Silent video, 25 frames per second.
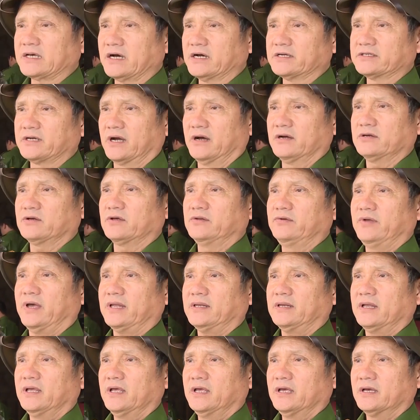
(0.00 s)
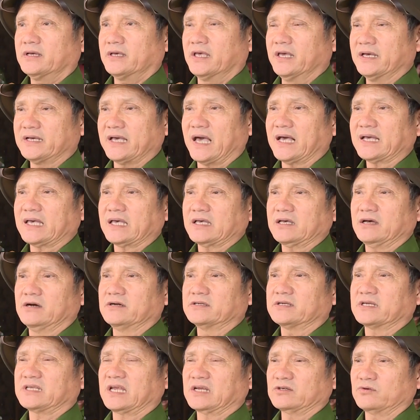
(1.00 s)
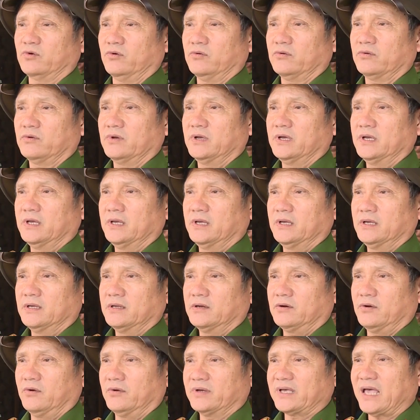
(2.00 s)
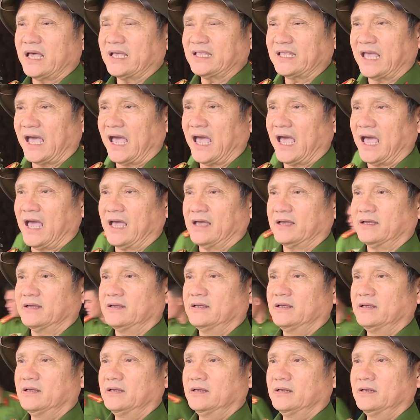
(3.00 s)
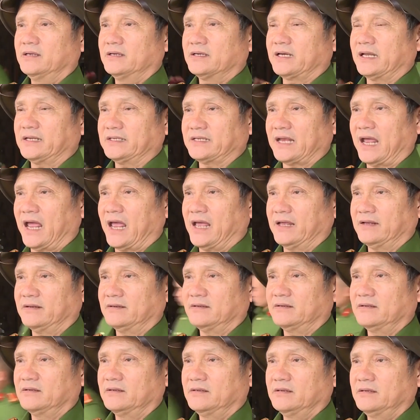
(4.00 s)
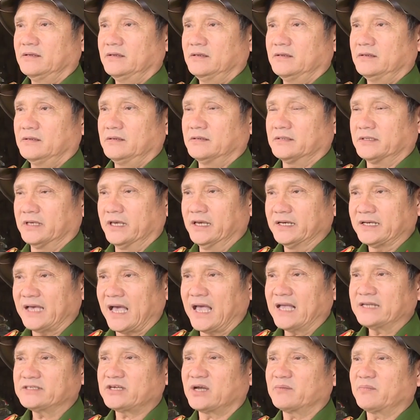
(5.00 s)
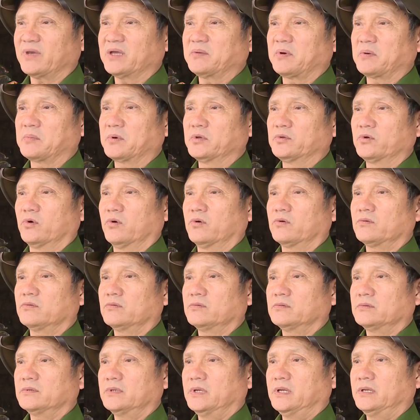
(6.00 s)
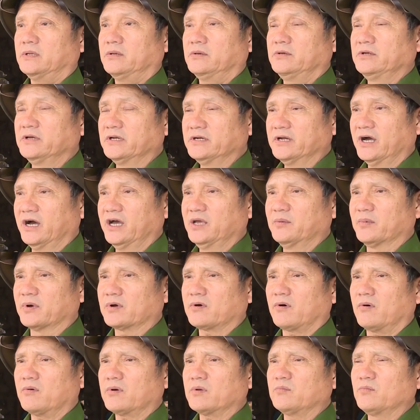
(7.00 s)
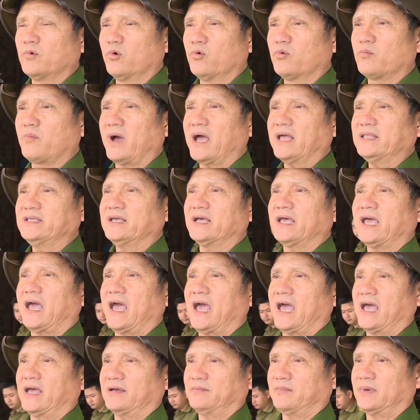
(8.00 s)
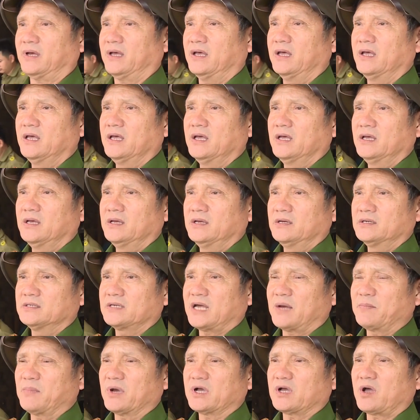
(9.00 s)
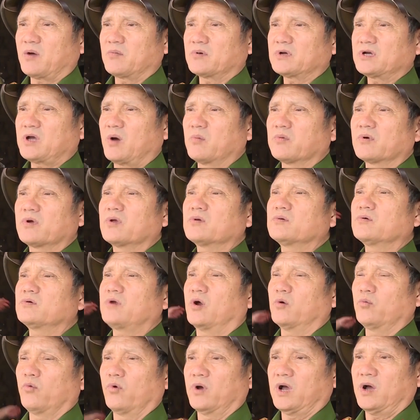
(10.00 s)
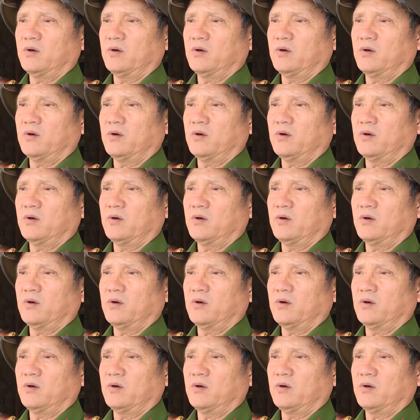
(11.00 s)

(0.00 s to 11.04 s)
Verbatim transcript: cơ sở kinh doanh kể cả các cơ sở sản xuất rồi các nhà hàng khách sạn kể cả sân bay Ba Văn Thuộc những nơi mà có cái buôn bán những cái hàng mà Amazon à, không có rõ nguồn